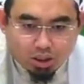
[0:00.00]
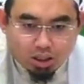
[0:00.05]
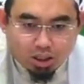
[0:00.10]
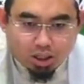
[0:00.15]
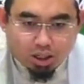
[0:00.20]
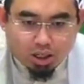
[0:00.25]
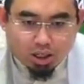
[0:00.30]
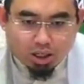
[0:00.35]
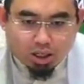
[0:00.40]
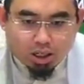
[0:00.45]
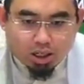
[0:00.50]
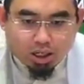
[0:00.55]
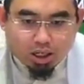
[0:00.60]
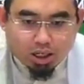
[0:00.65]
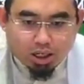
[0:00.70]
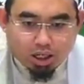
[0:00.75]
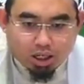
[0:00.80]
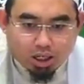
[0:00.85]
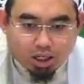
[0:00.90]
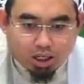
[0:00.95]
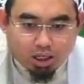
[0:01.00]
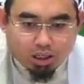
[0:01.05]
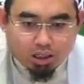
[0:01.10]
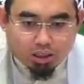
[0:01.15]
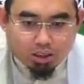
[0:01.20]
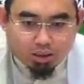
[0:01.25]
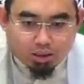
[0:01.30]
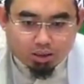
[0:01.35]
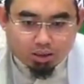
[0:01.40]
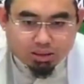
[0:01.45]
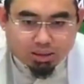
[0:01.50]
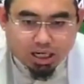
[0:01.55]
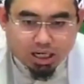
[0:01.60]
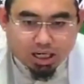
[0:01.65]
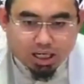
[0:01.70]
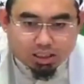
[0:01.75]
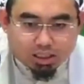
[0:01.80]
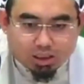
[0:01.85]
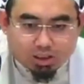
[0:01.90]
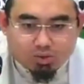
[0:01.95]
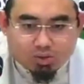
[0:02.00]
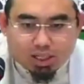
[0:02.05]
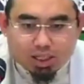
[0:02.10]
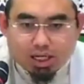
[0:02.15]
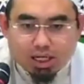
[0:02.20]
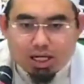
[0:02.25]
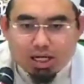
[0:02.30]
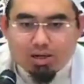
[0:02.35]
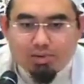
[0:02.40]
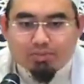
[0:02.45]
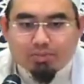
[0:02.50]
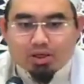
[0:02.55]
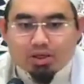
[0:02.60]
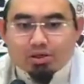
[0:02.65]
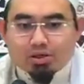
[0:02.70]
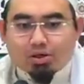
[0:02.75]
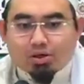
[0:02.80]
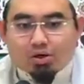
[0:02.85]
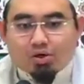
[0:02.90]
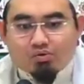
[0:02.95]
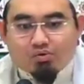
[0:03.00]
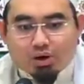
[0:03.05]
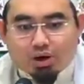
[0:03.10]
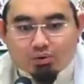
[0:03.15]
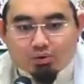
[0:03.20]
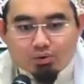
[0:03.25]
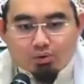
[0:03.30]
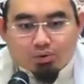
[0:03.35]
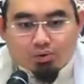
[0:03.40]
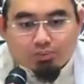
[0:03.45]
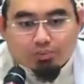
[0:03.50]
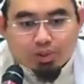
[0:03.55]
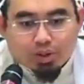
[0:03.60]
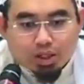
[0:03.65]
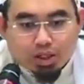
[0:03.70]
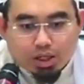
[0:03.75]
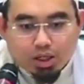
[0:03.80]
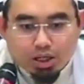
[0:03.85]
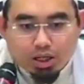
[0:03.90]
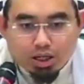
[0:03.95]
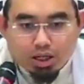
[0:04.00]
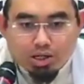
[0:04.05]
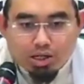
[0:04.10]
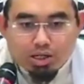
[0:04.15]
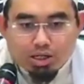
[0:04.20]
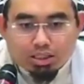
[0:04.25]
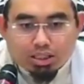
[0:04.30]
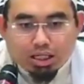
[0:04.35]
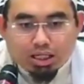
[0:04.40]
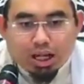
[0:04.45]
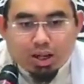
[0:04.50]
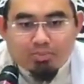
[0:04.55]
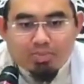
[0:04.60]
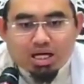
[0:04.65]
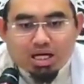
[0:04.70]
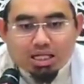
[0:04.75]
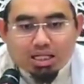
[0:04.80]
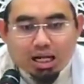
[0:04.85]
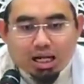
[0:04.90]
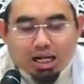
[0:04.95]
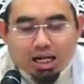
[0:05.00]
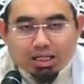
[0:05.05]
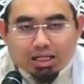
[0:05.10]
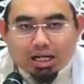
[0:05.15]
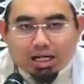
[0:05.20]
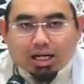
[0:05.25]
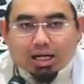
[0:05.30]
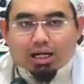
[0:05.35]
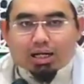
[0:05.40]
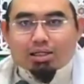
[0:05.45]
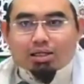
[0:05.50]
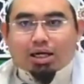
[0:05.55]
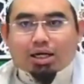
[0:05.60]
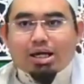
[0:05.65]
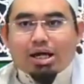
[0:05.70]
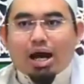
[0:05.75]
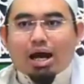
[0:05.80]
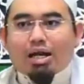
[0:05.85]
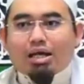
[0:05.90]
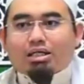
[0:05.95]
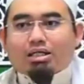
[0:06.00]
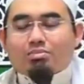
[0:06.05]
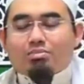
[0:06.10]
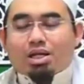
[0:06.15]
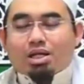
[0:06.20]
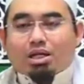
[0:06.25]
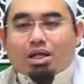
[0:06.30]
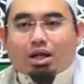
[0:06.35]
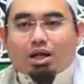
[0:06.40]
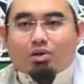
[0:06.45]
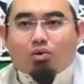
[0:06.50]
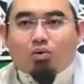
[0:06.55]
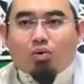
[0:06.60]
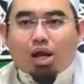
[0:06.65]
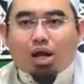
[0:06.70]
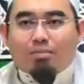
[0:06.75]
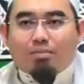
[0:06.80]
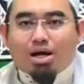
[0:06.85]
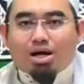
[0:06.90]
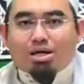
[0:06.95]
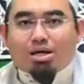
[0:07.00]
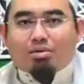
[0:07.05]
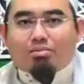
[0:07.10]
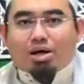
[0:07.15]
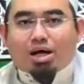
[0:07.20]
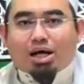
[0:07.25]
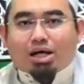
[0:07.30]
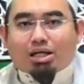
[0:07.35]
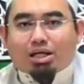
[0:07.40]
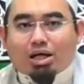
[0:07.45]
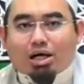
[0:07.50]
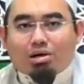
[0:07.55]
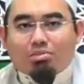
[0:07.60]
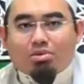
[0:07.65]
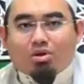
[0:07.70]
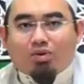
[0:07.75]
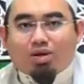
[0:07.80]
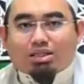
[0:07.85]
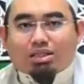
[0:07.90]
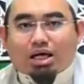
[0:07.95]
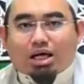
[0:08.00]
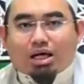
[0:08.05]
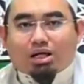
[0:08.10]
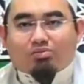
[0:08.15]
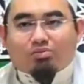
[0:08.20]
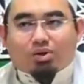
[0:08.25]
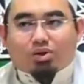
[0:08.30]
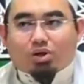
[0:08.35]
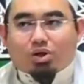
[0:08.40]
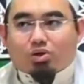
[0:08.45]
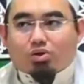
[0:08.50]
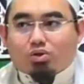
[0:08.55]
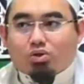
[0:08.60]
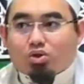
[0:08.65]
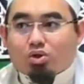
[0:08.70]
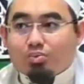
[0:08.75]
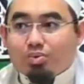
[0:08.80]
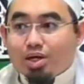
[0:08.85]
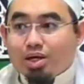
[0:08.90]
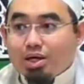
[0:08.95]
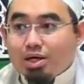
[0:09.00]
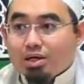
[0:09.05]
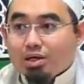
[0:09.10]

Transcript: uh, zakat itu adalah fardu. Tetapi kita katakan tadi ada sementara ulama yang mengatakan bahwa zakat fitrah itu hukumnya